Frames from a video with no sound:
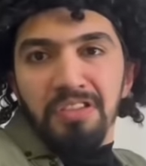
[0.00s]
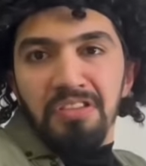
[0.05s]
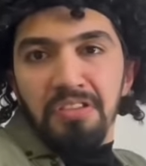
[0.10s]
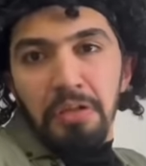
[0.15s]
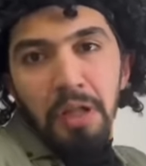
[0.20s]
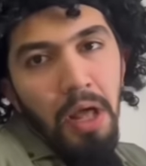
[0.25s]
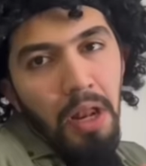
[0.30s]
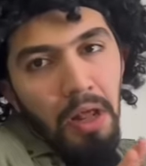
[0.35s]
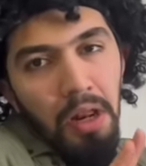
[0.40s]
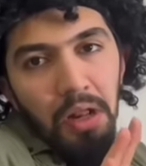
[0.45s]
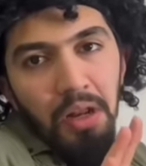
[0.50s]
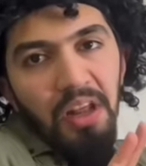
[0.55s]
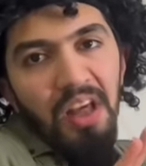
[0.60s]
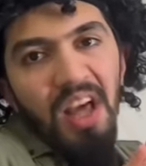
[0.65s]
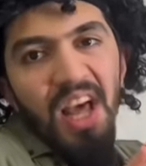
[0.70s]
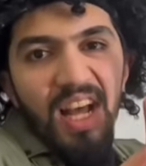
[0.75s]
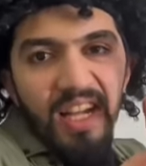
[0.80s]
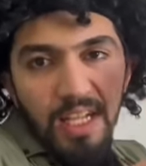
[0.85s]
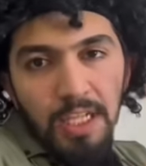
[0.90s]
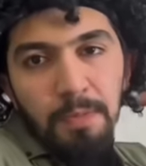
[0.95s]
لا لا
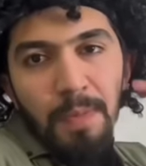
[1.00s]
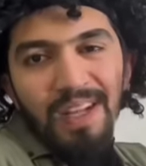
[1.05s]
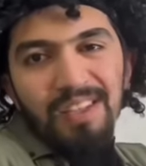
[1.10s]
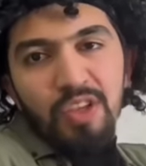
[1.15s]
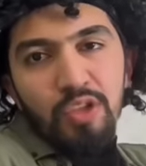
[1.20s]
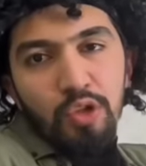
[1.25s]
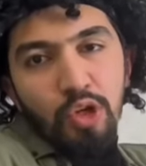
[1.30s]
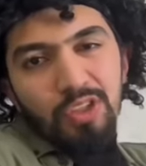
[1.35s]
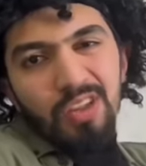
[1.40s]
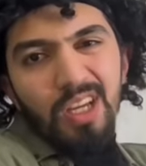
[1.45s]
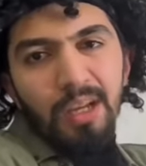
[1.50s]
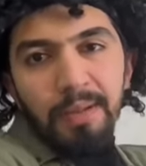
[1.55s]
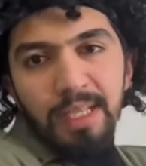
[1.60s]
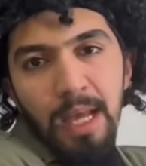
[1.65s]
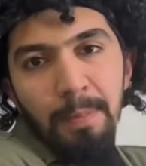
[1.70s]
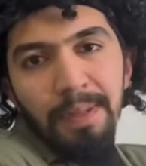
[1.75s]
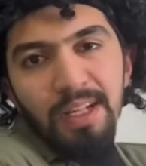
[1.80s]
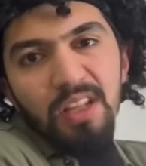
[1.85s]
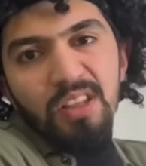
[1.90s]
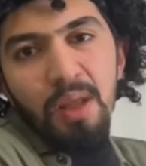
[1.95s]
لا انا سمعت الصوت هيك بس
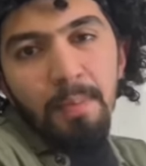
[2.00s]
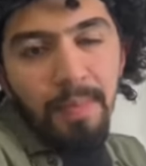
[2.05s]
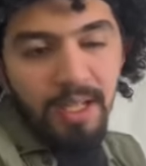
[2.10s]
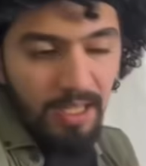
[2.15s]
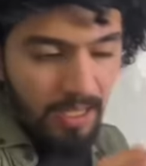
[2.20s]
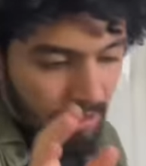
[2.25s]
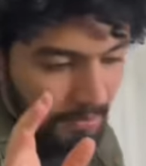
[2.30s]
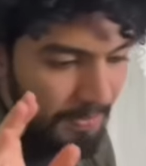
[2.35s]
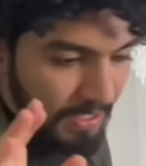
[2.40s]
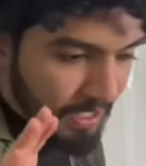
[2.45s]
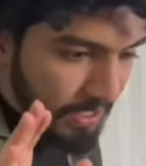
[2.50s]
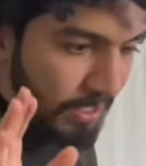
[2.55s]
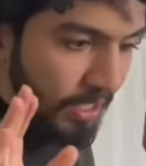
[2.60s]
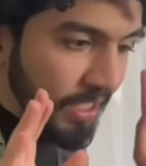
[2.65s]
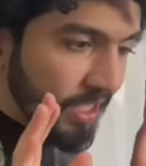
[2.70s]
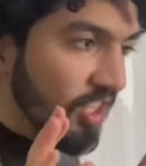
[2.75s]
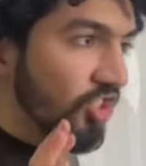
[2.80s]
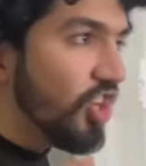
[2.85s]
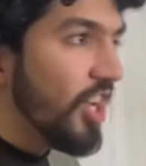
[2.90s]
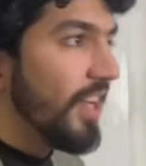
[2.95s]
حبيت اطمن يعني بس انا
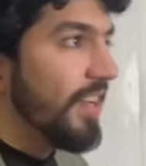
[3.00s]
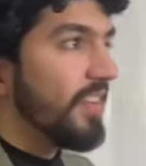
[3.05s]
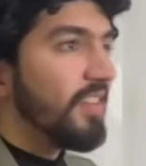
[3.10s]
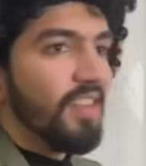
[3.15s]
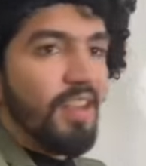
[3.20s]
انا جاهز